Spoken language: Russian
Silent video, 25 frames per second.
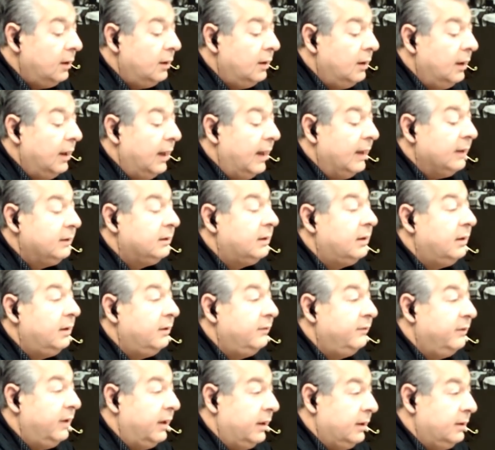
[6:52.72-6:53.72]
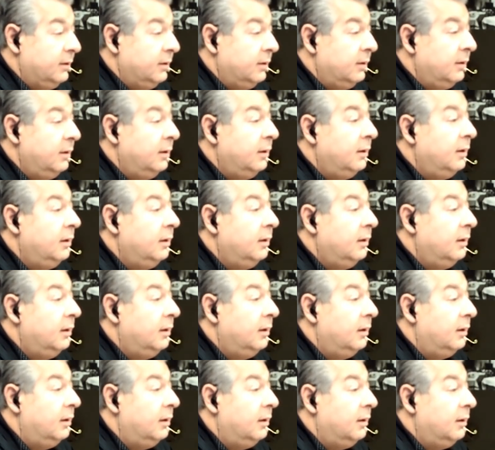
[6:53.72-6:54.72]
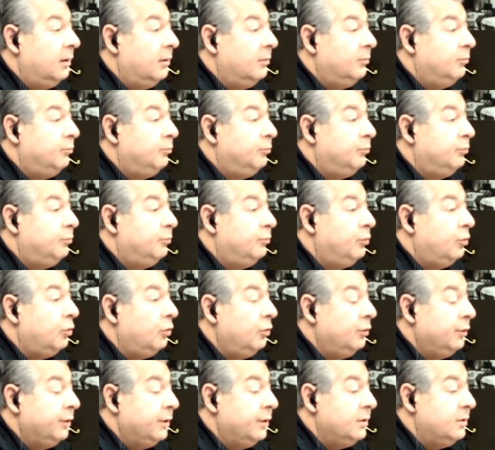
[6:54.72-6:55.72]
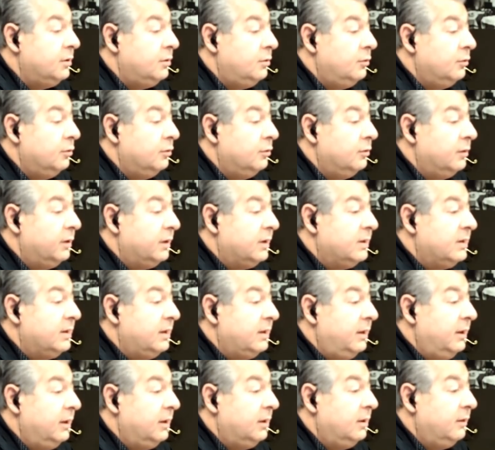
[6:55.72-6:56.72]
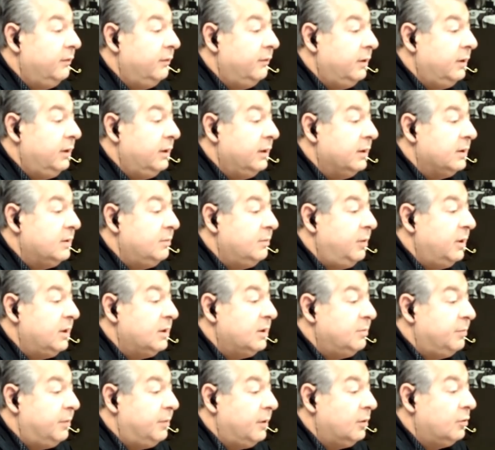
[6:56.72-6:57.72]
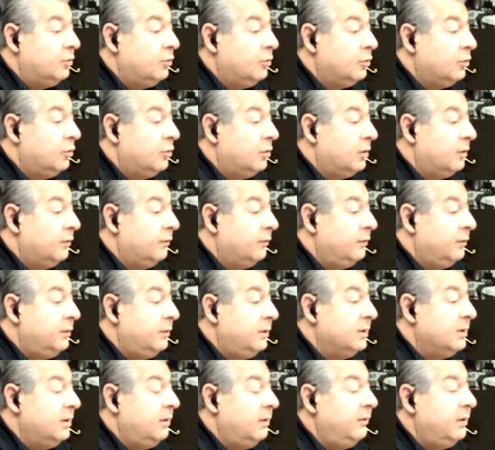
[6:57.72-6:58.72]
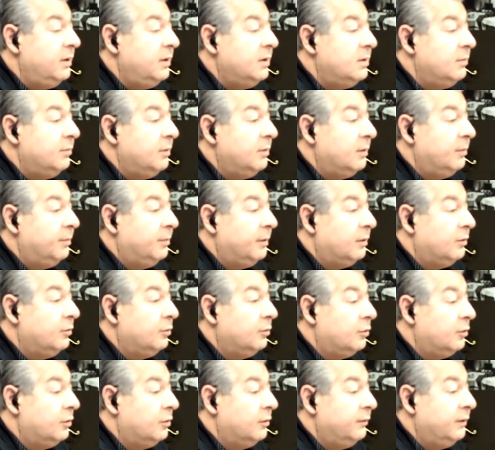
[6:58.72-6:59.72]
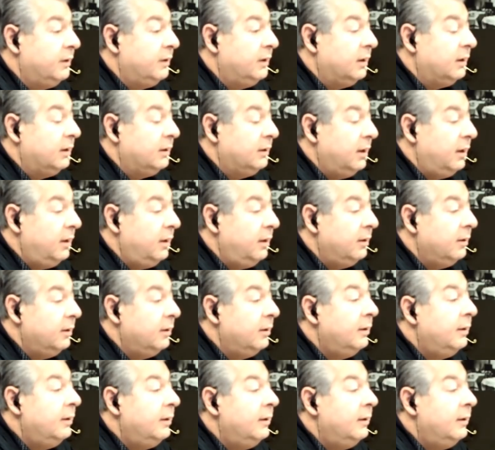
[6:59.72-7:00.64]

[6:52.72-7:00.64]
открывать э, полностью расследование спецпрокуроров, независимых прокуроров и так далее,